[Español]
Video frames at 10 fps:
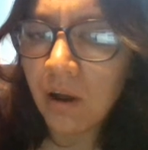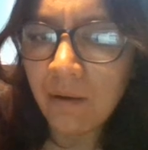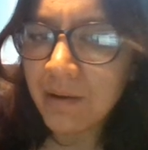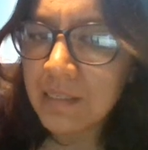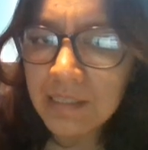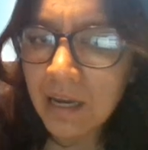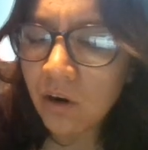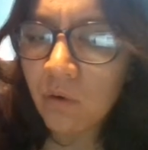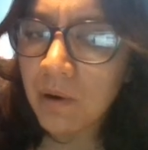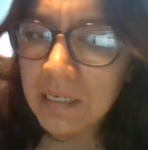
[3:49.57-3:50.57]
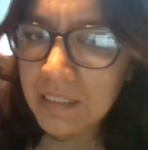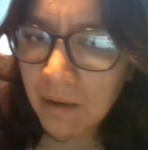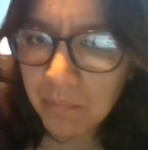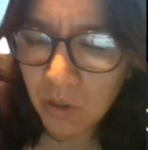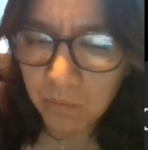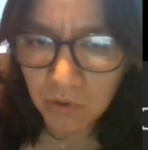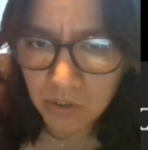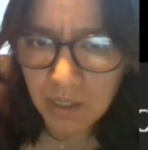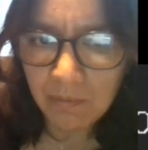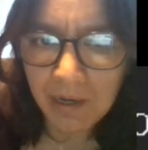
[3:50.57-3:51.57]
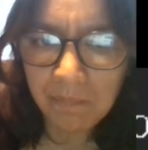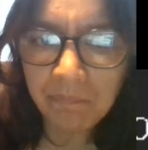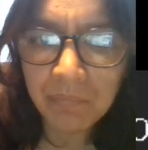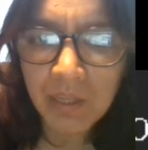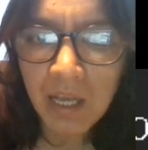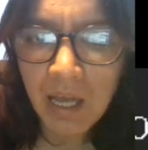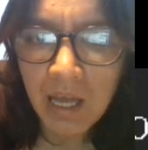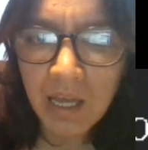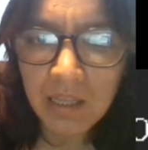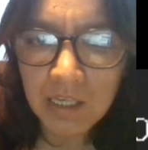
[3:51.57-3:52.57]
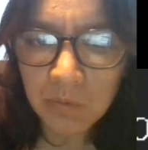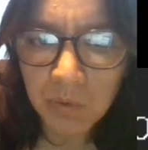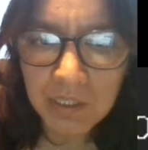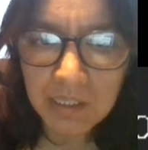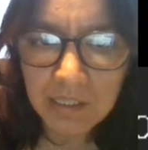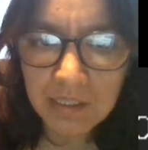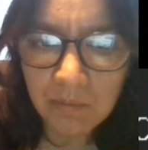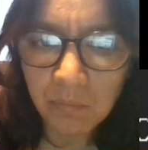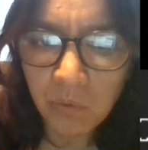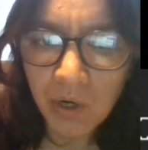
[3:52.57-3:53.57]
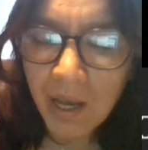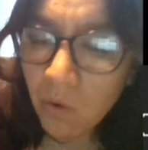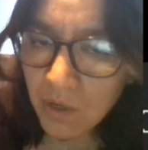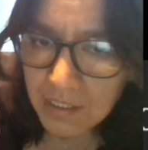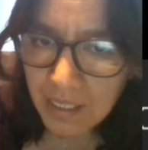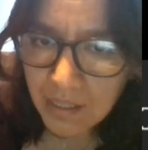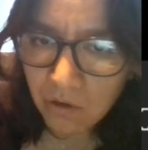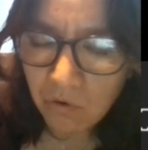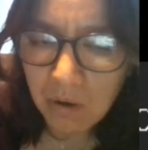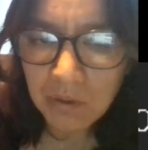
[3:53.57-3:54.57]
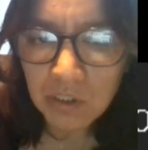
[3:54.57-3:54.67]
avanzar lo más rápido posible. Después este Poreguestai de nuevo es